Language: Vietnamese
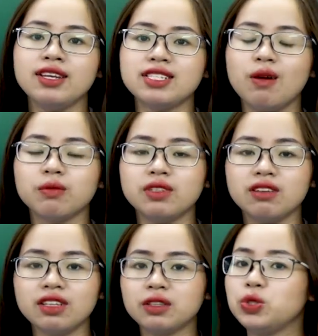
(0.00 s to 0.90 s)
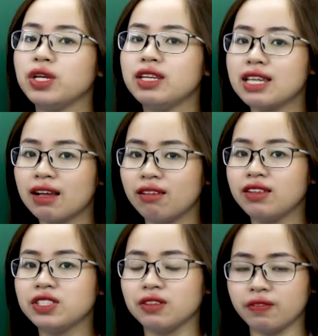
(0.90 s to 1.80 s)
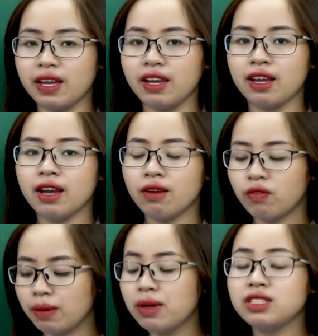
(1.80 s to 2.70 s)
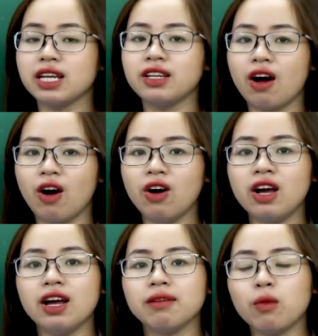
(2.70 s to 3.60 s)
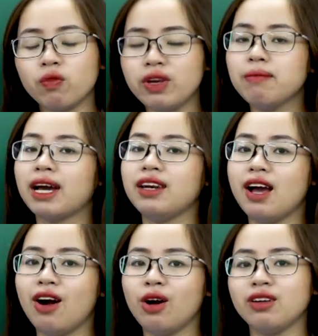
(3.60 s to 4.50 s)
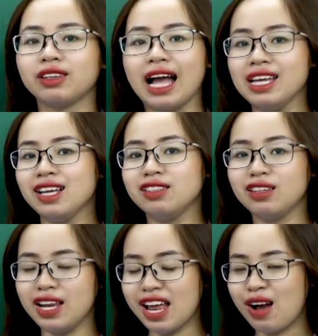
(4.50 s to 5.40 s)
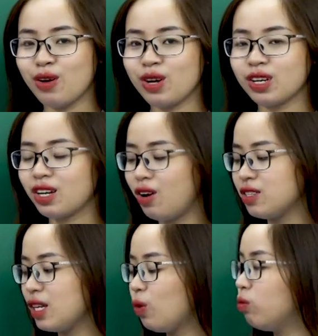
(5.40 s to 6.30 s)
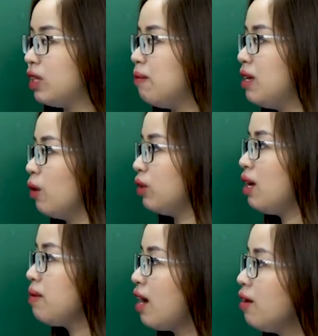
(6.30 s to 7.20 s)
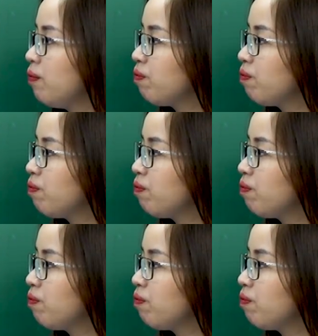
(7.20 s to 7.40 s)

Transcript: trong những chuyến ra khơi trở về. Vậy bức tranh đó, bộ phim ngắn đó được tái hiện như thế nào? Các con sẽ cùng tìm hiểu tiếp nhé.